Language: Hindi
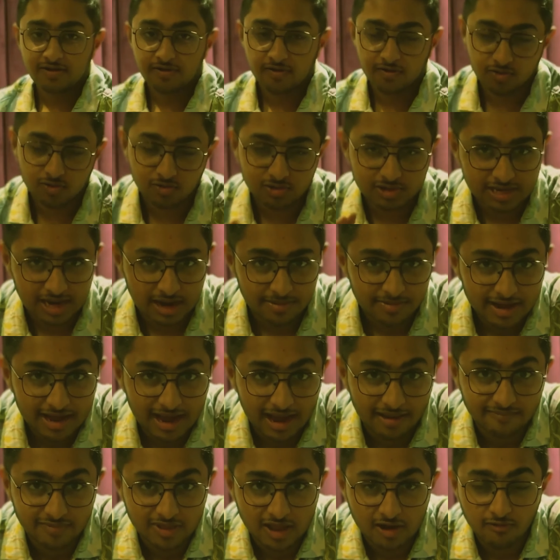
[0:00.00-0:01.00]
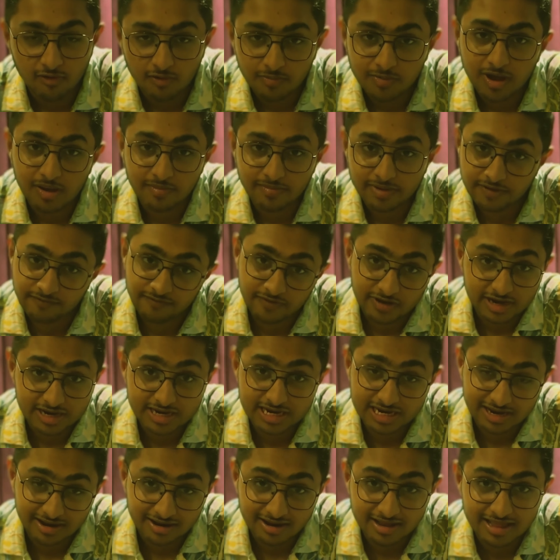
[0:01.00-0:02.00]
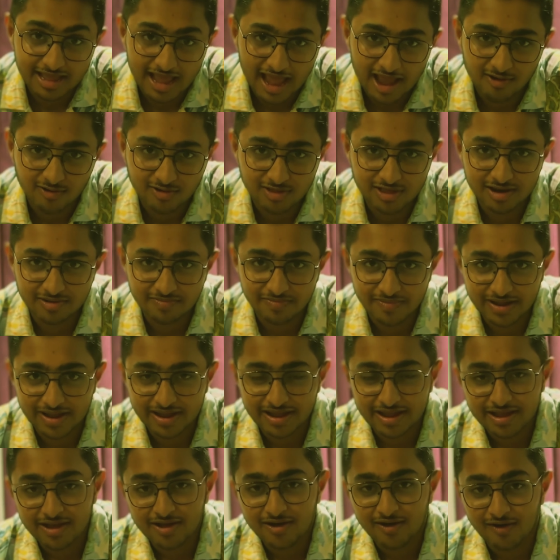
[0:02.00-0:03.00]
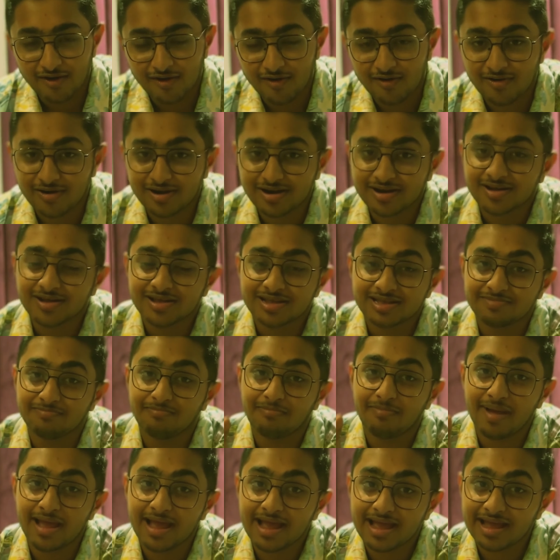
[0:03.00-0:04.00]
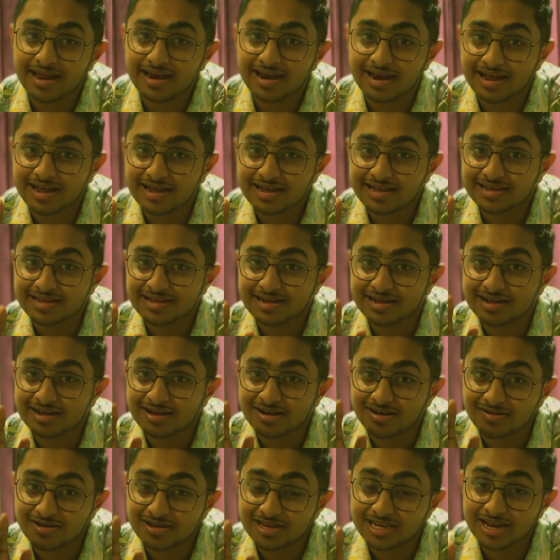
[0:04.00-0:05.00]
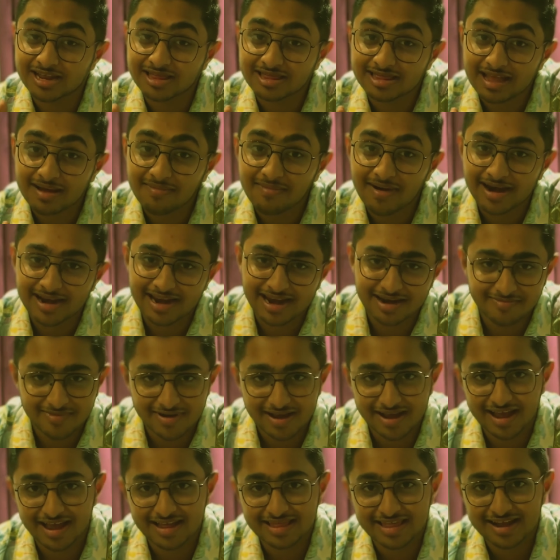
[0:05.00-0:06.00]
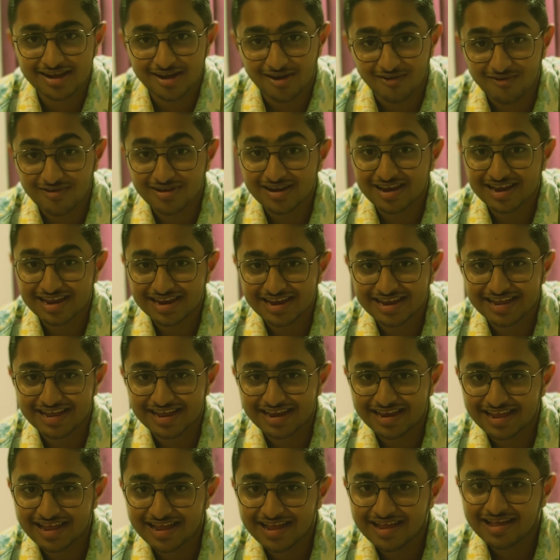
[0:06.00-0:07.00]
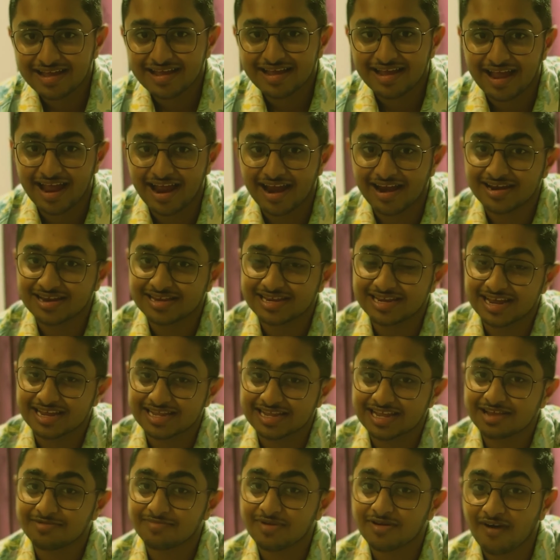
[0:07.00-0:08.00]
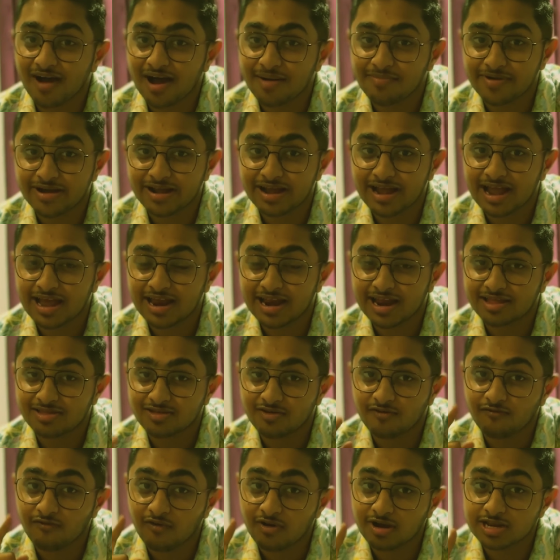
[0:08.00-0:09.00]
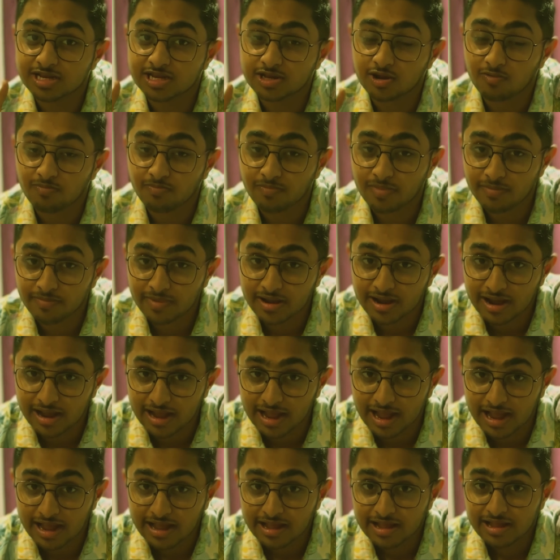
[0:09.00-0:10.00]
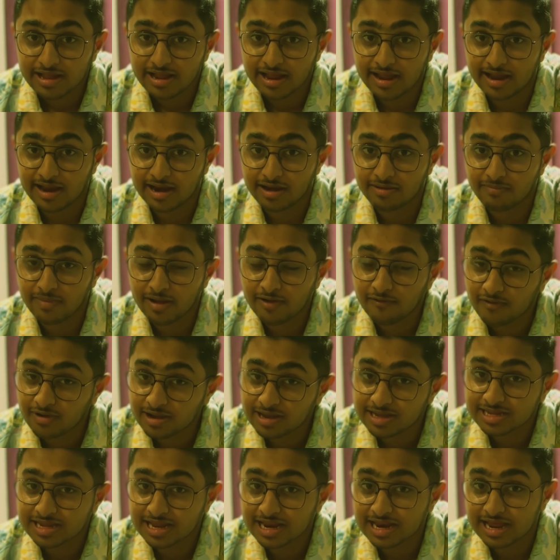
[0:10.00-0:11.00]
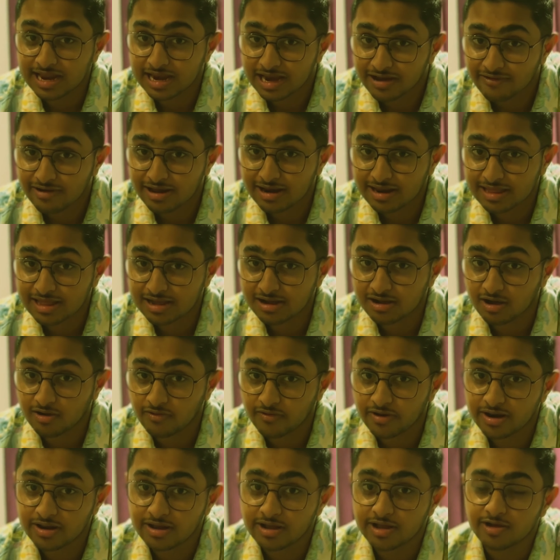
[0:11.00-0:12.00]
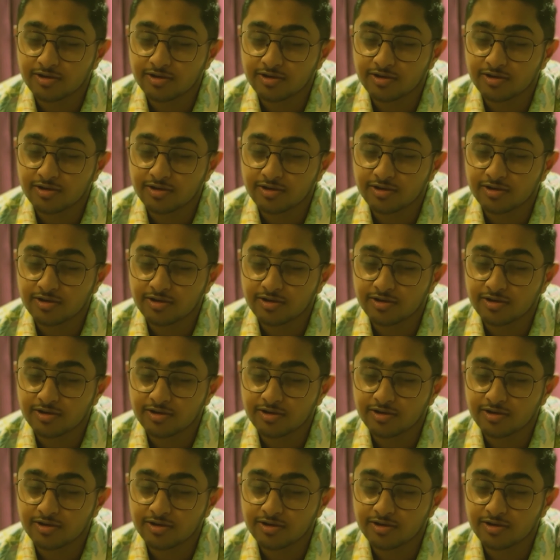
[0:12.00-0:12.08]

दूसरा भी काम था वो भी हमने फिनिश कर दिया है उधर पे और मैं है ना जनता मार्केट में गया था कवर लेने के लिए एंड जैसे ही मैं वहाँ पर गया ना तो फर्स्ट शॉप में मैं गया एंड मैं वहीं से लेने वाला था कवर